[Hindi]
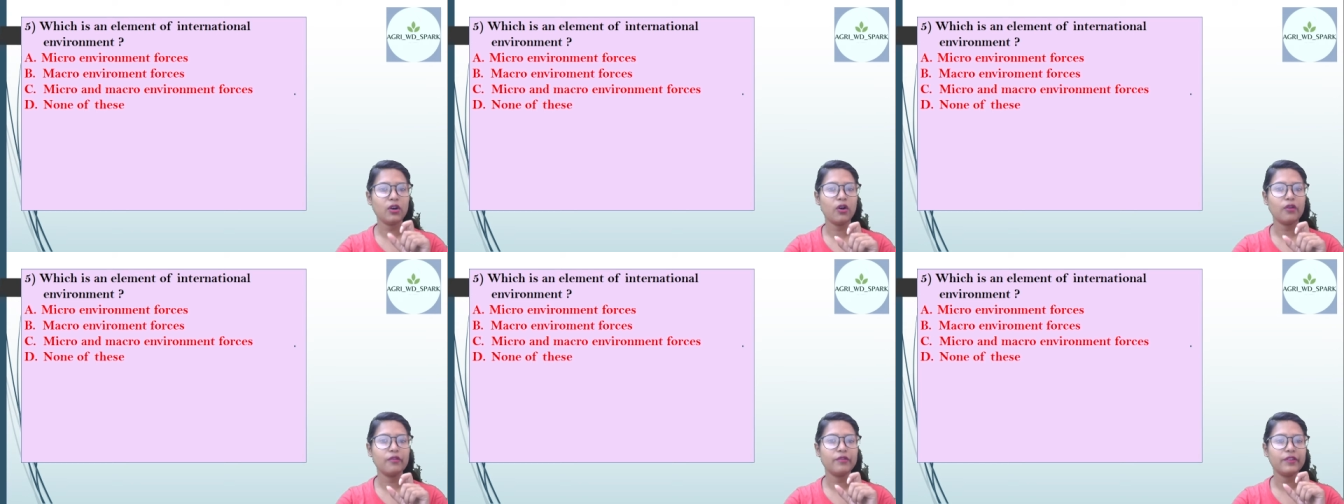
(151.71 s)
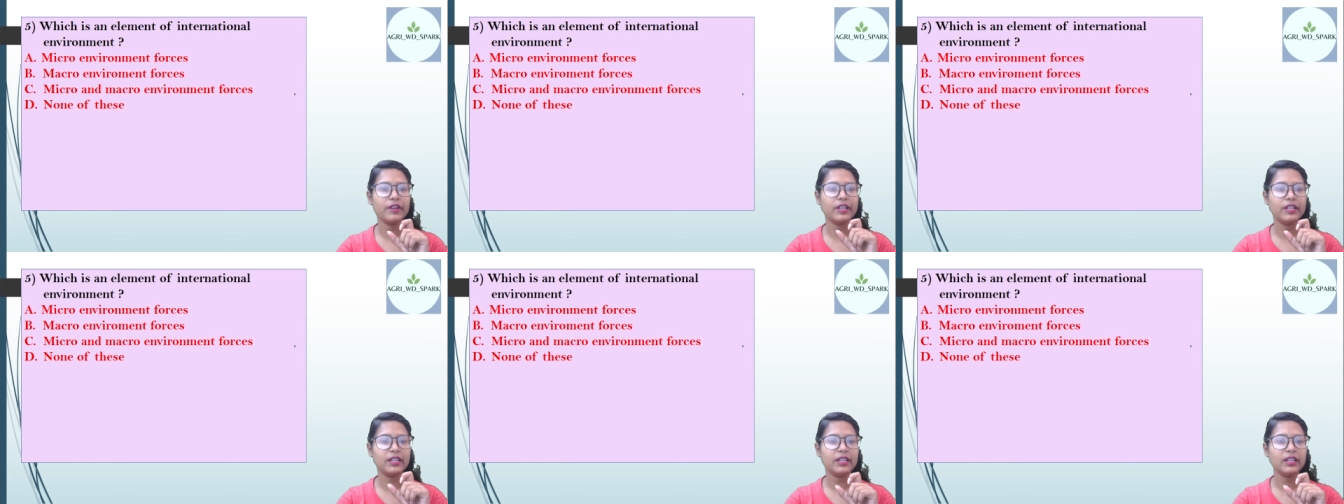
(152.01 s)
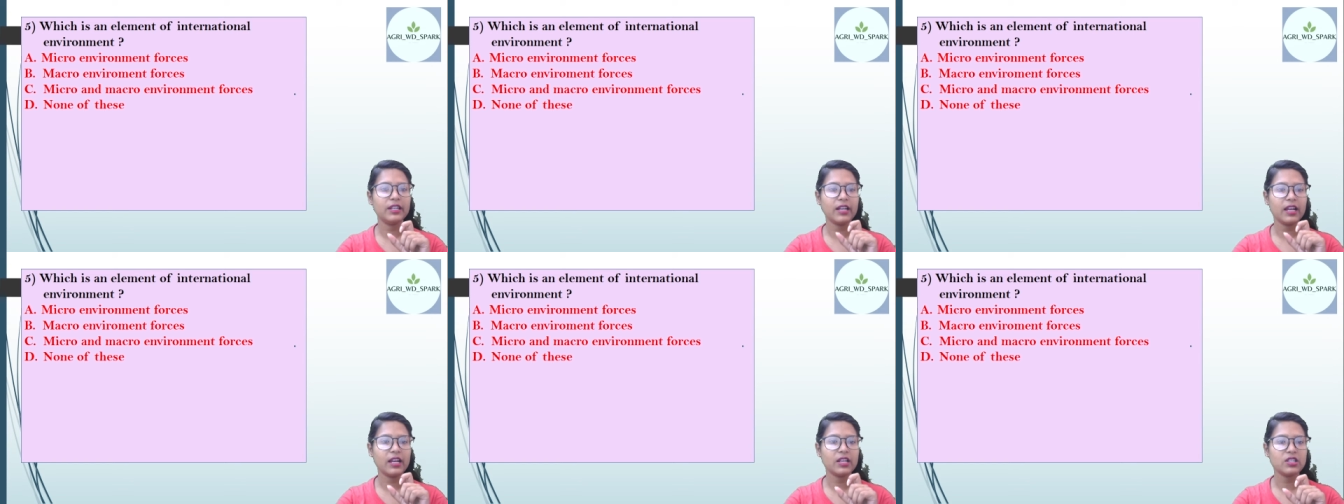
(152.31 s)
ऑफ
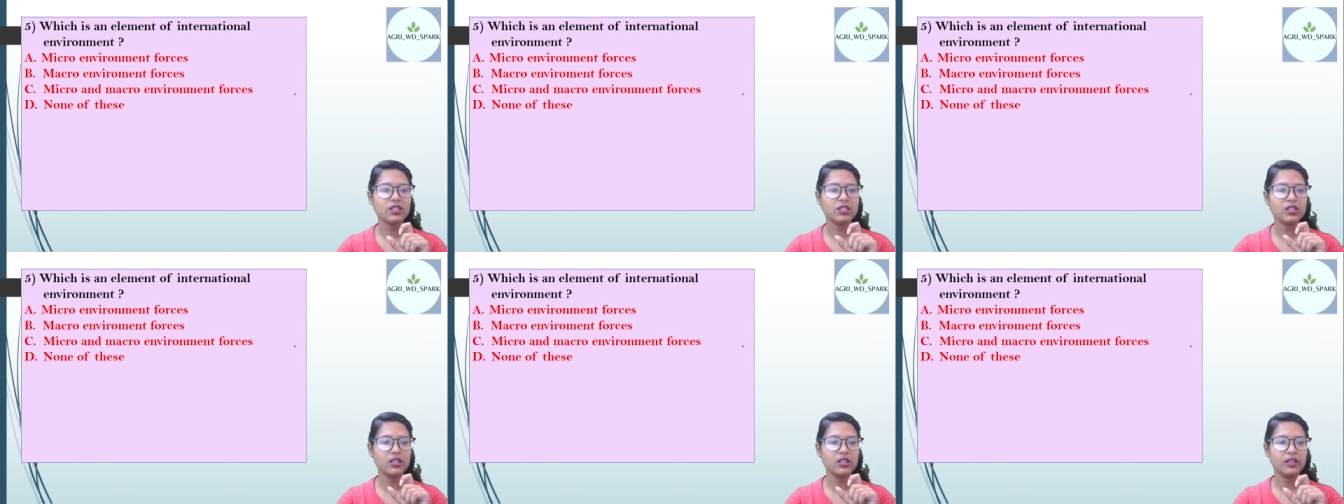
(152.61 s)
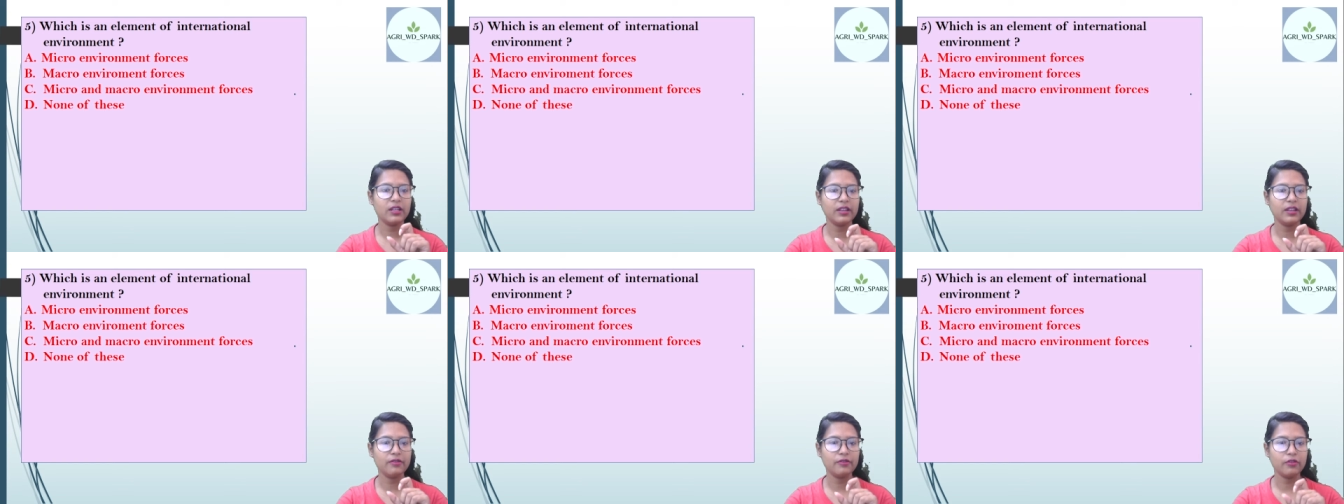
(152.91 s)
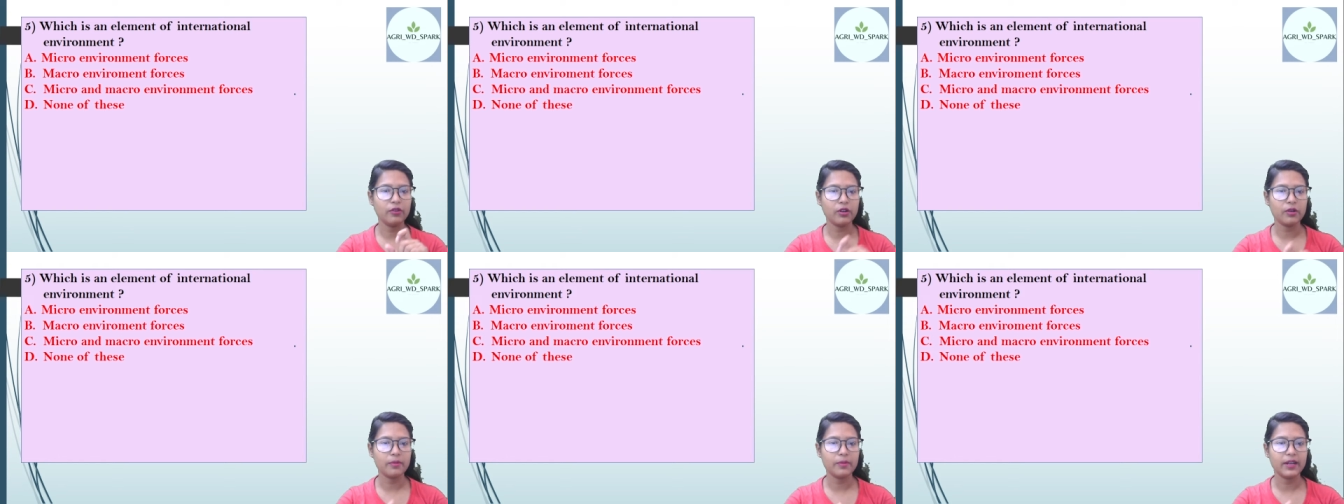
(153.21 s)
इंटरनेशनल
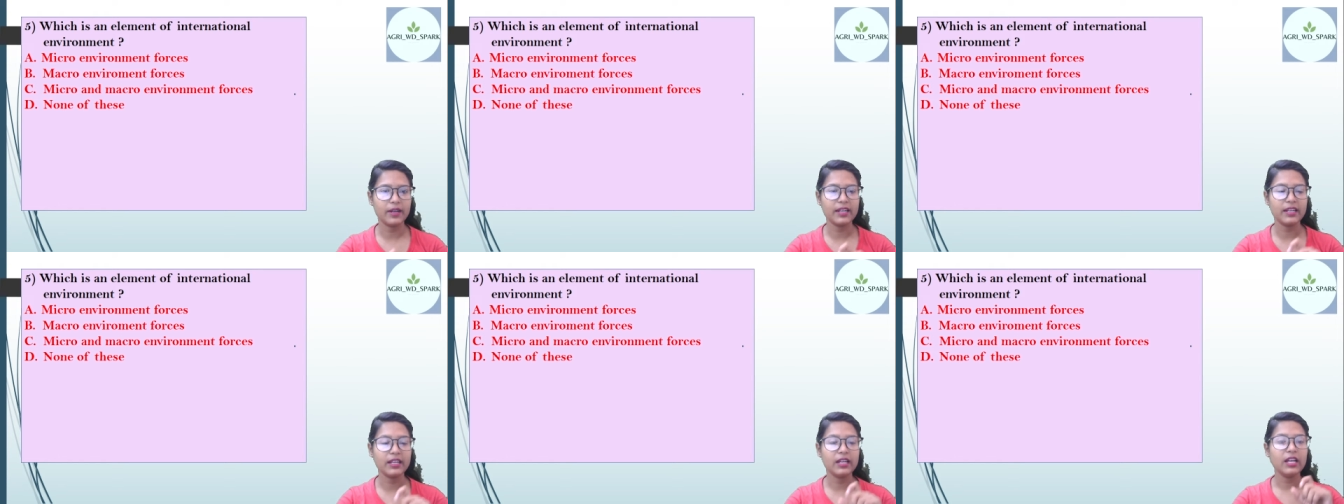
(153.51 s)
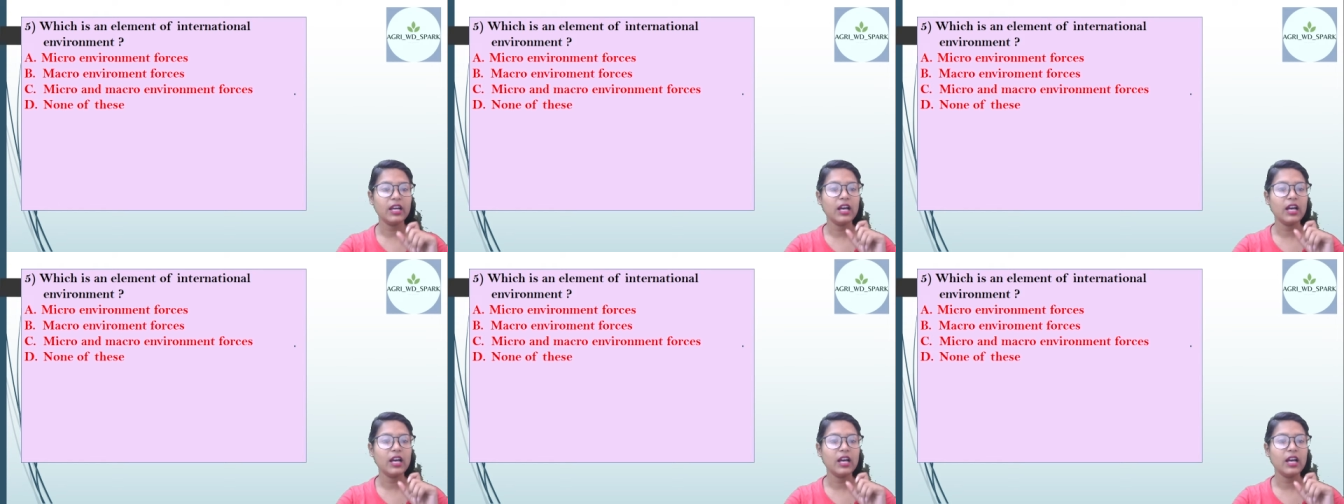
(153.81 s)
इन्वायरमेंट